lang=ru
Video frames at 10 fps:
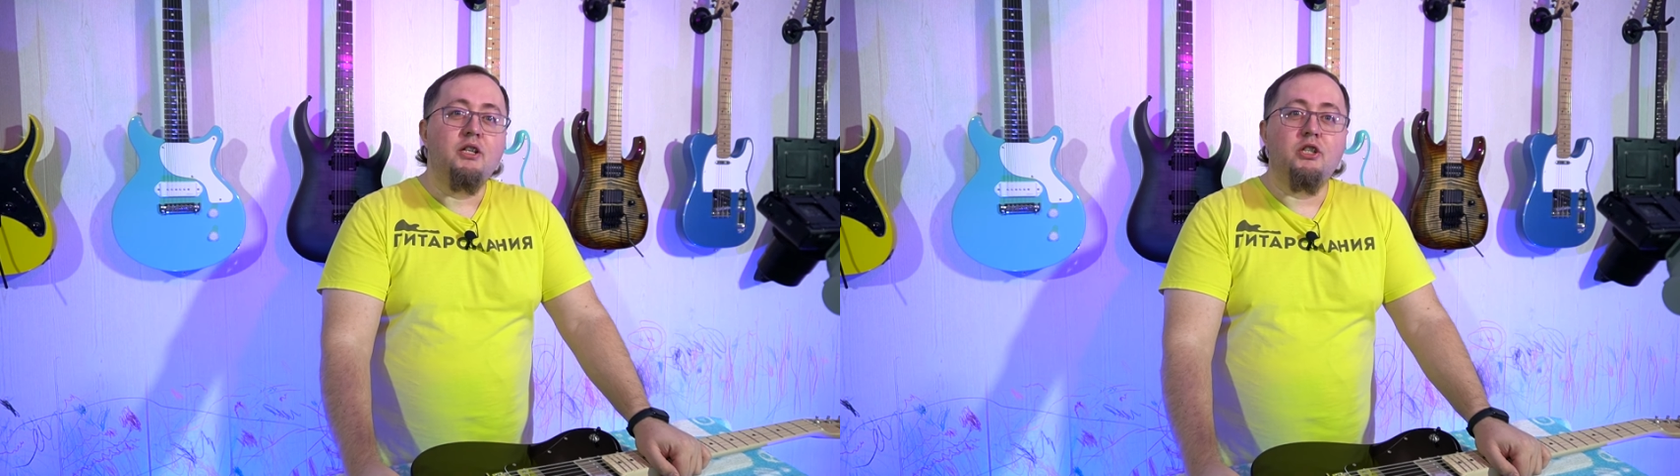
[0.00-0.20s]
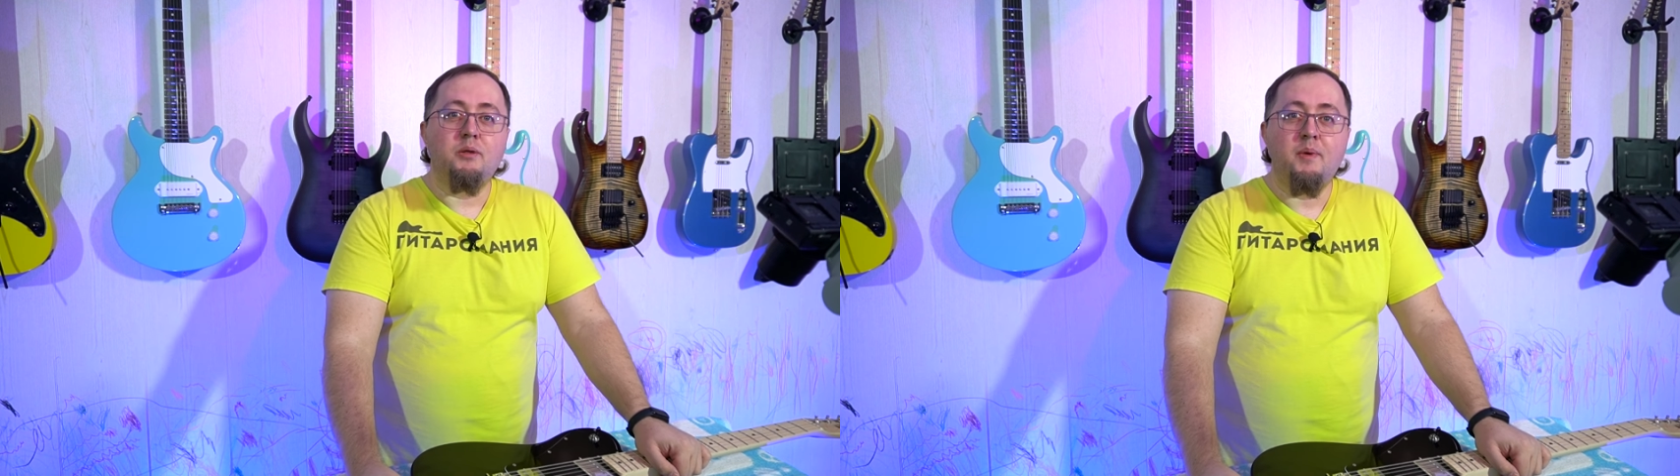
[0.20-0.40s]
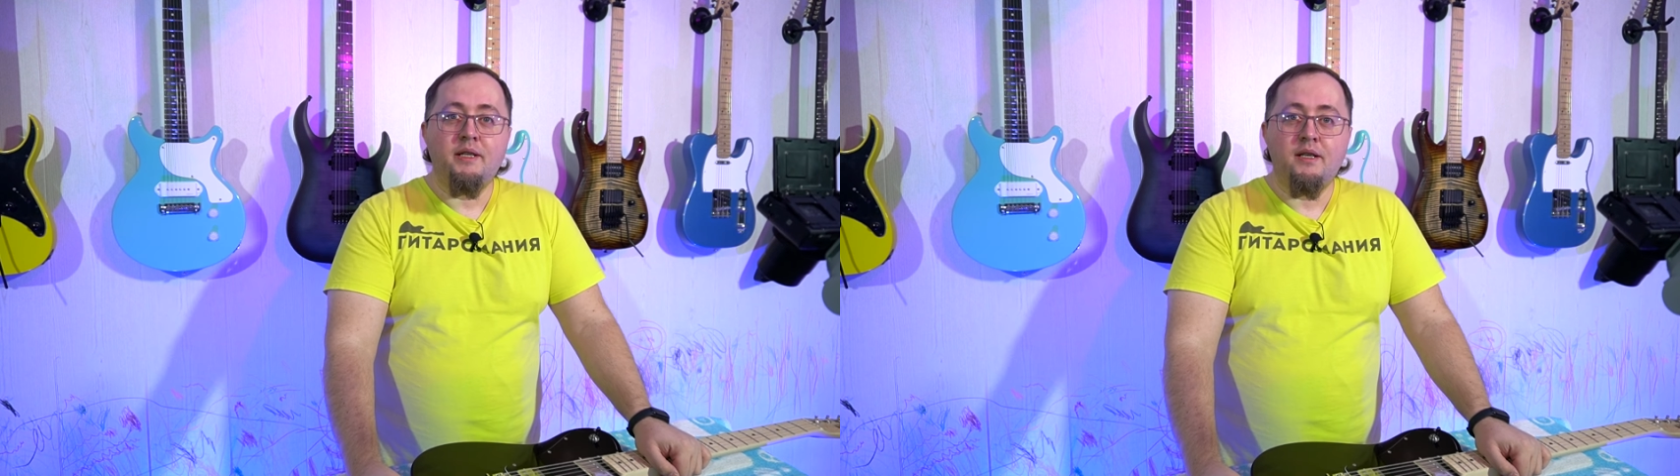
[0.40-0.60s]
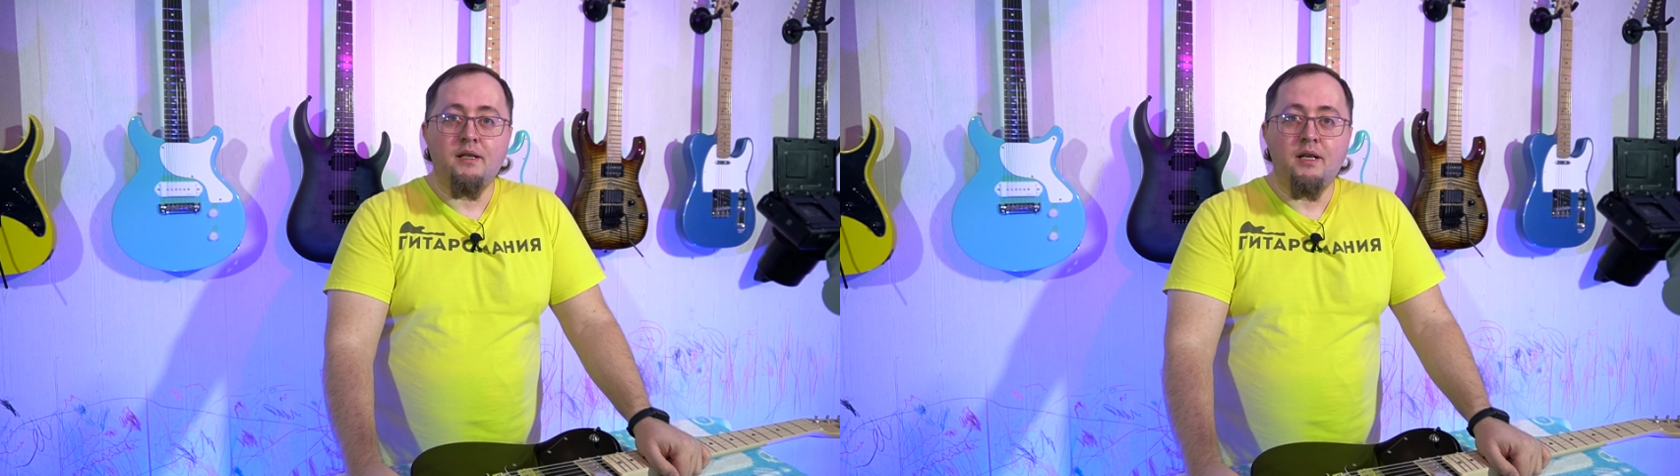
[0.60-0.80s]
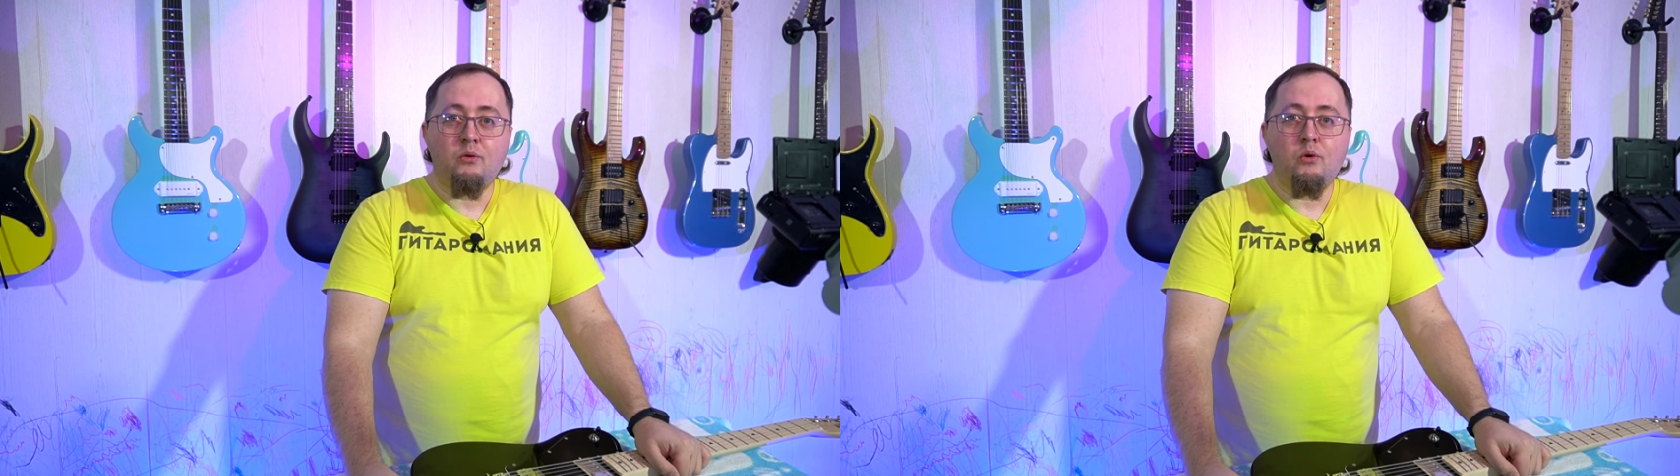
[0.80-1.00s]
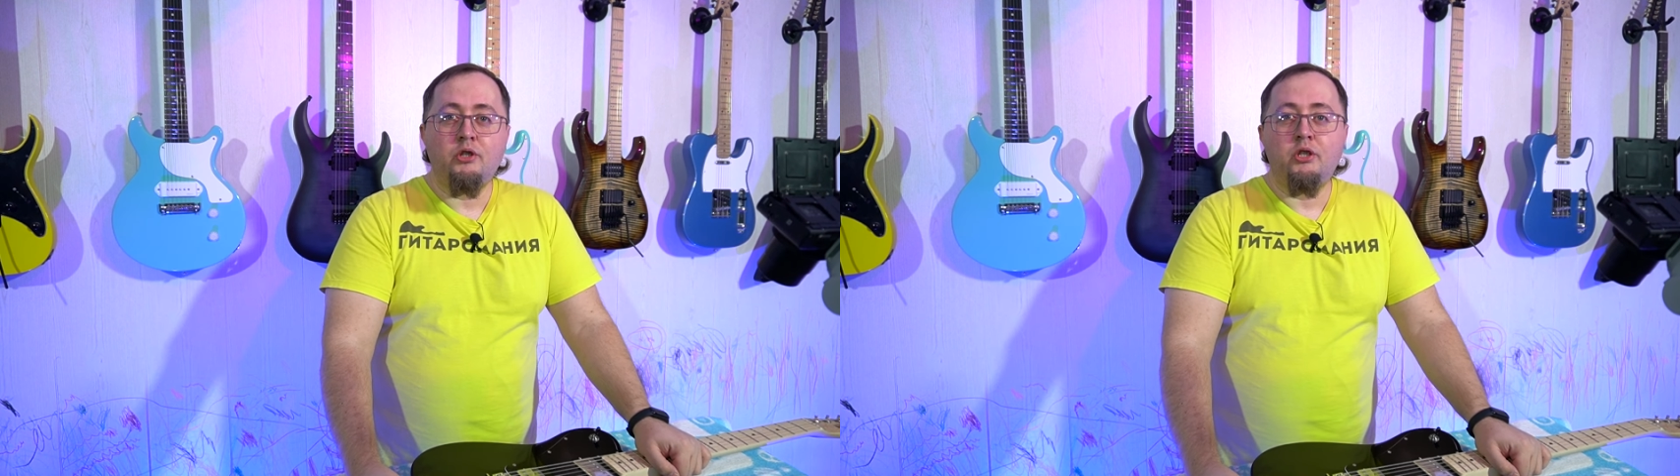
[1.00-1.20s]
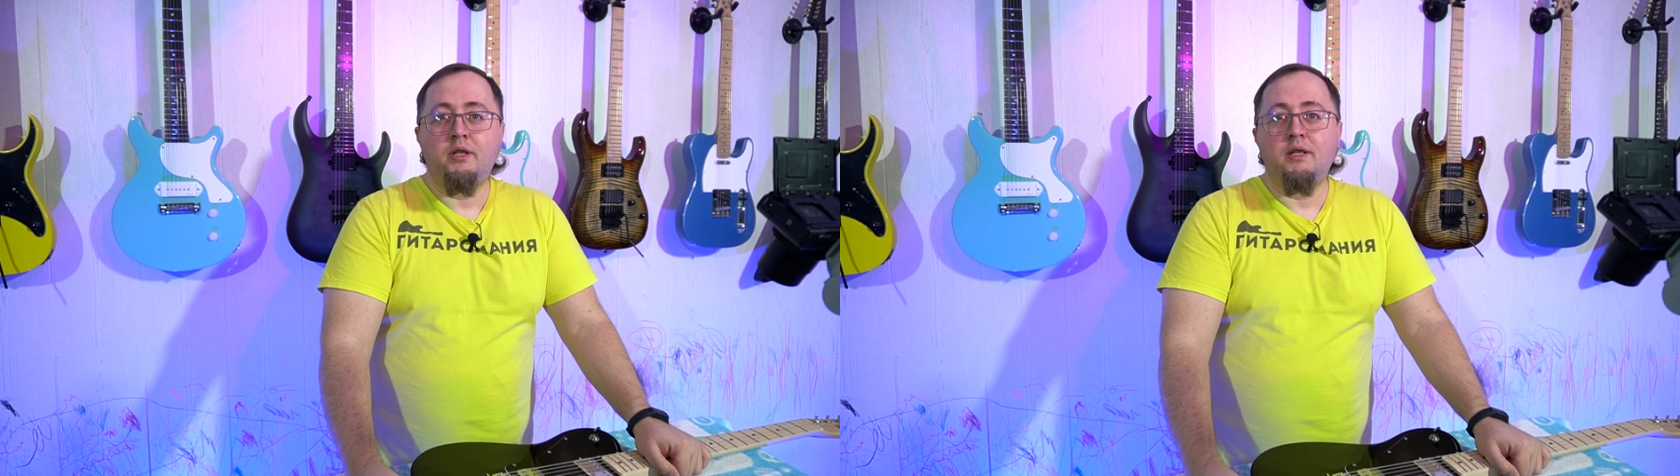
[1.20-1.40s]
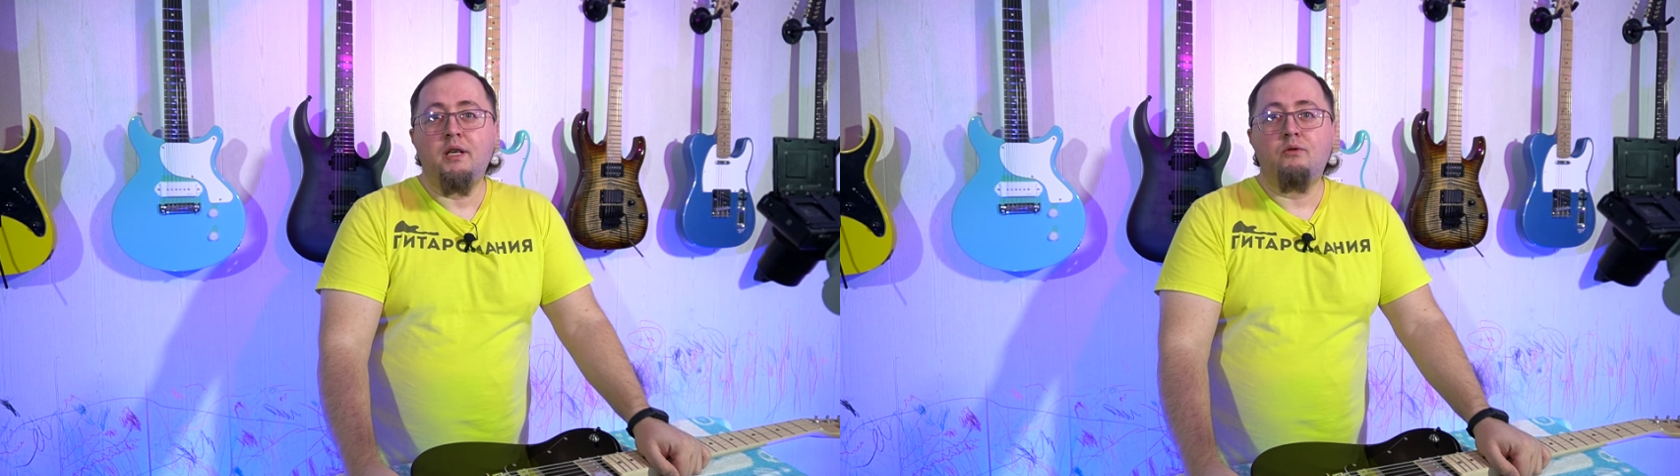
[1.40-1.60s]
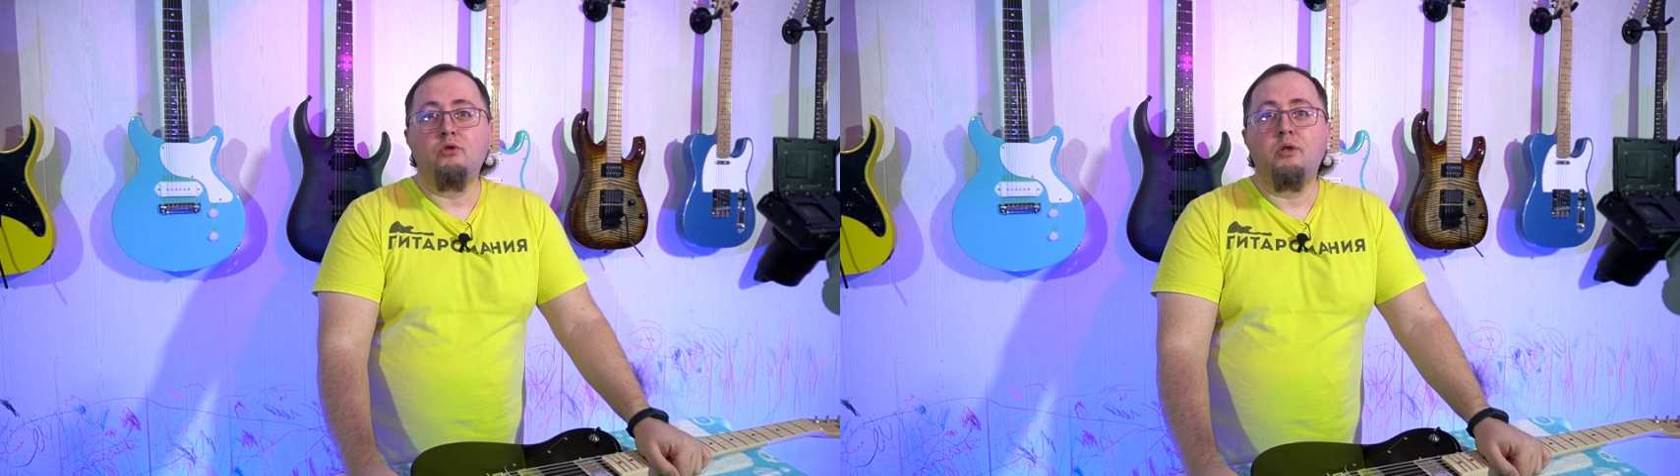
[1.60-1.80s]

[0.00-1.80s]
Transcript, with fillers: нажимайте колокольчик для того,